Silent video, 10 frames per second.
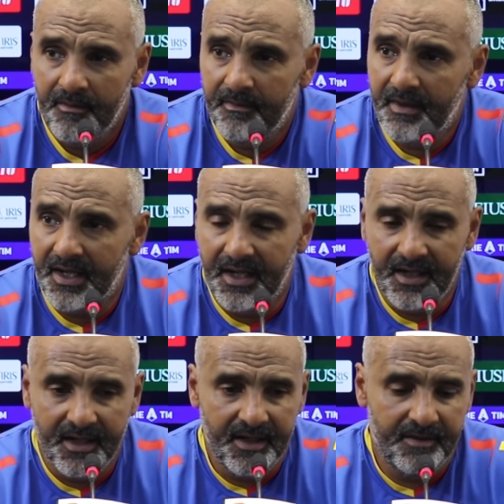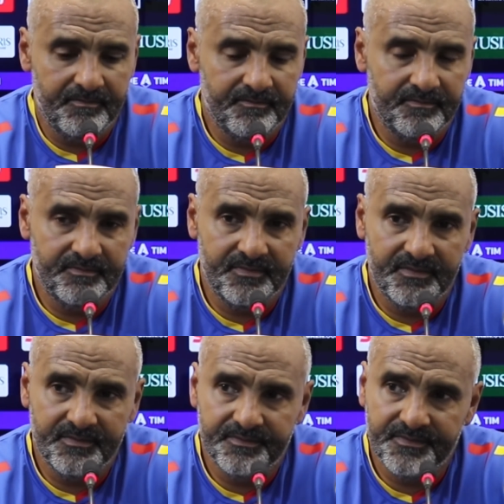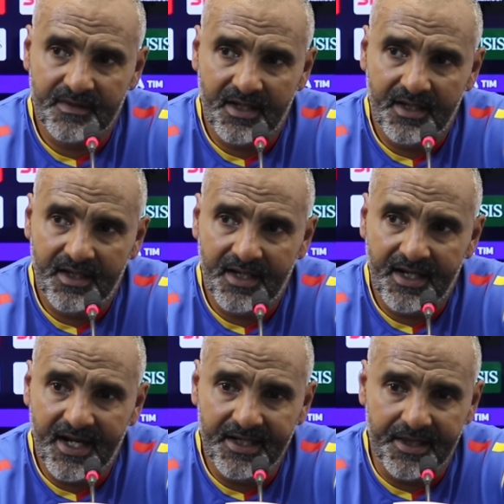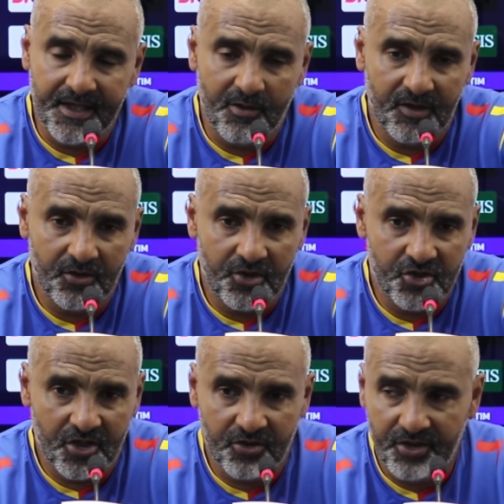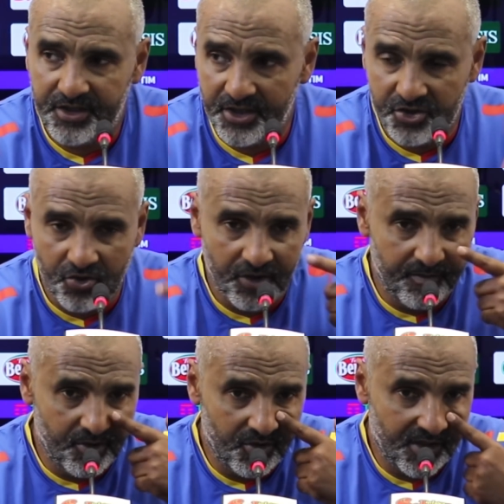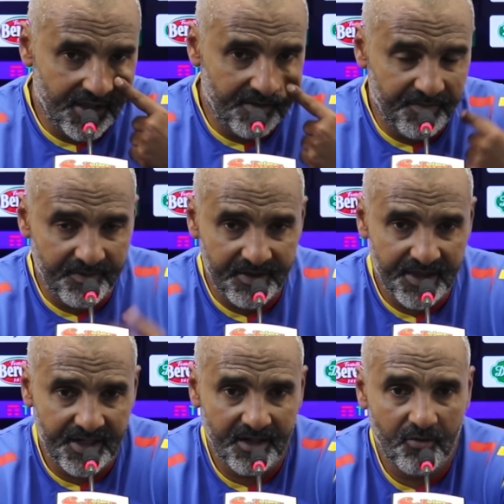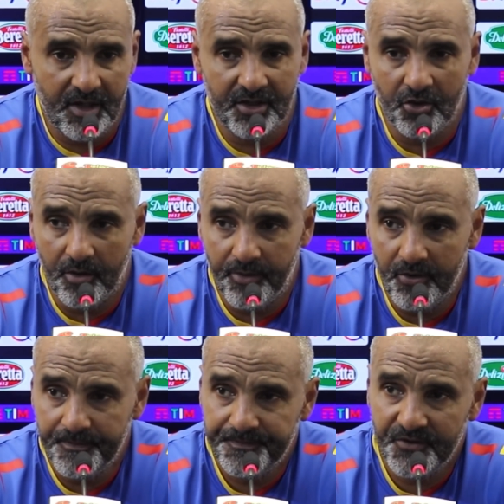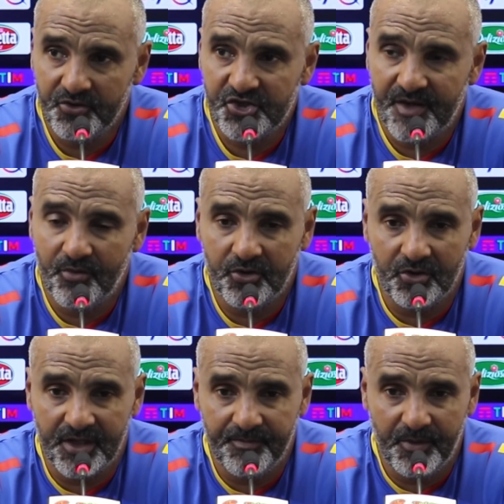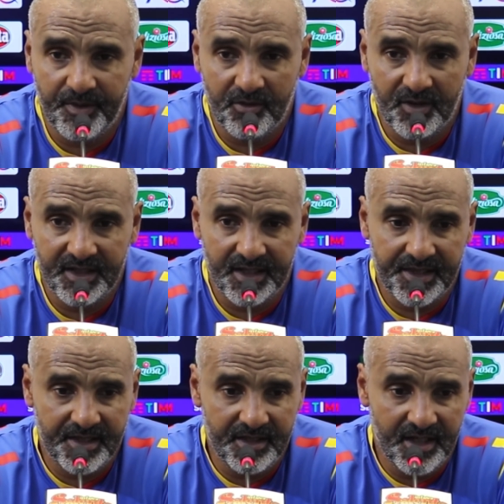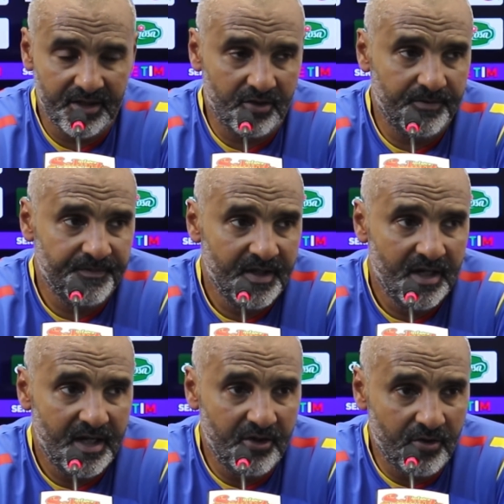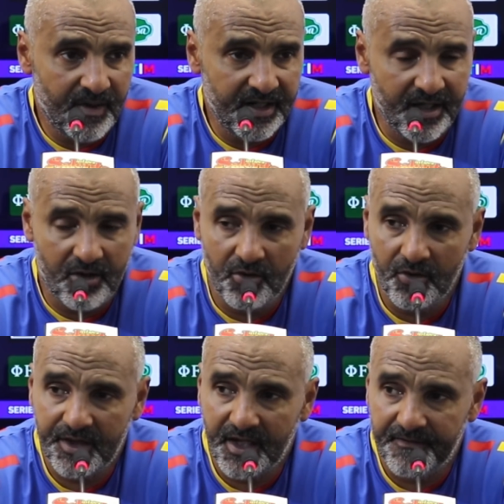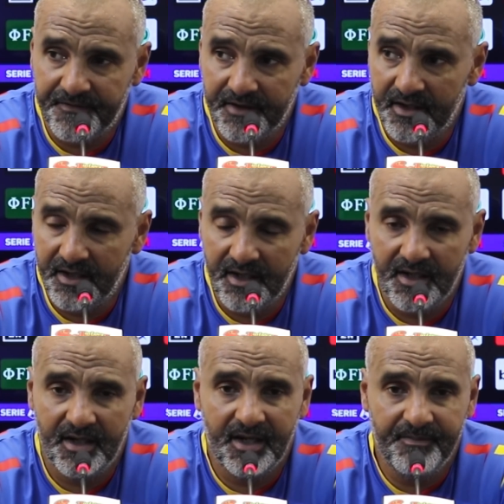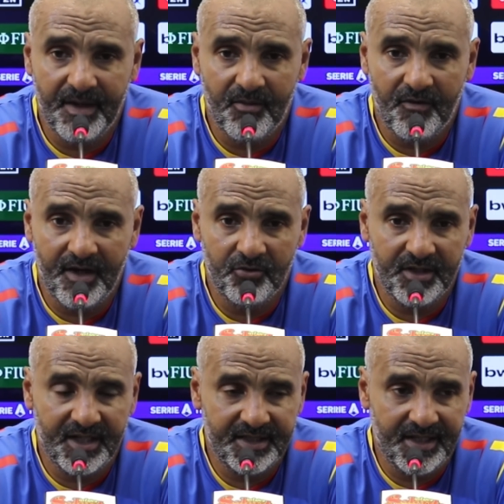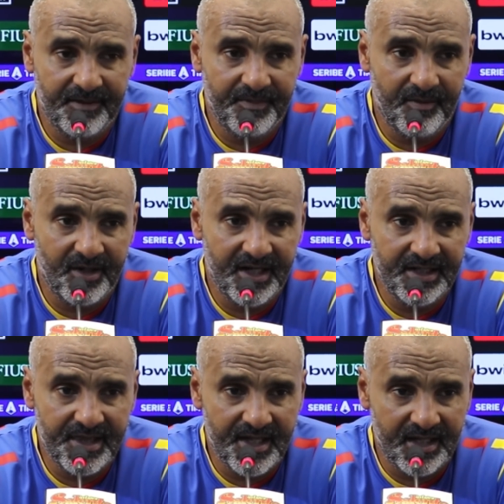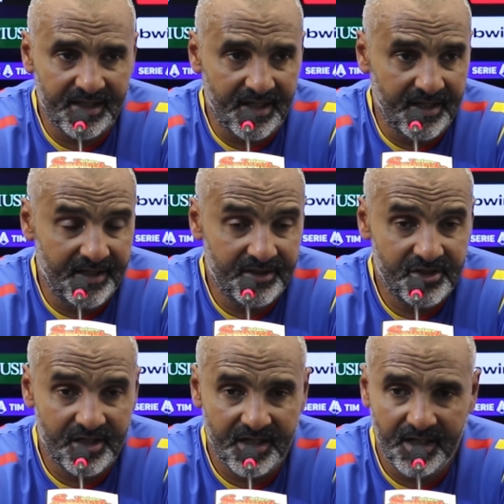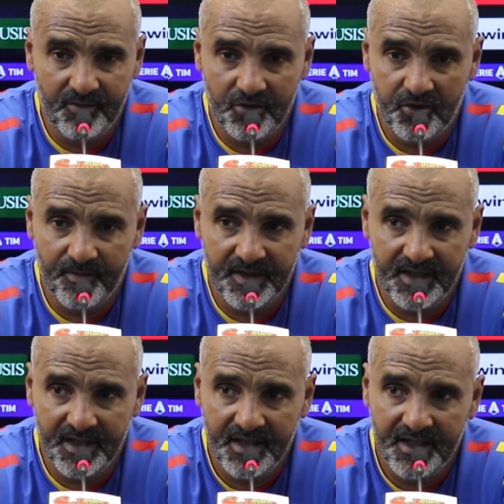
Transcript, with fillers: Ma è eh, L'analisi quando si gioca ogni tre giorni bisogna sempre pensare a quella dopo, non c'è molto tempo per guardarsi indietro. È normale che con lo staff eh, l'abbiamo valutata, l'abbiamo analizzata e cercheremo insomma, di,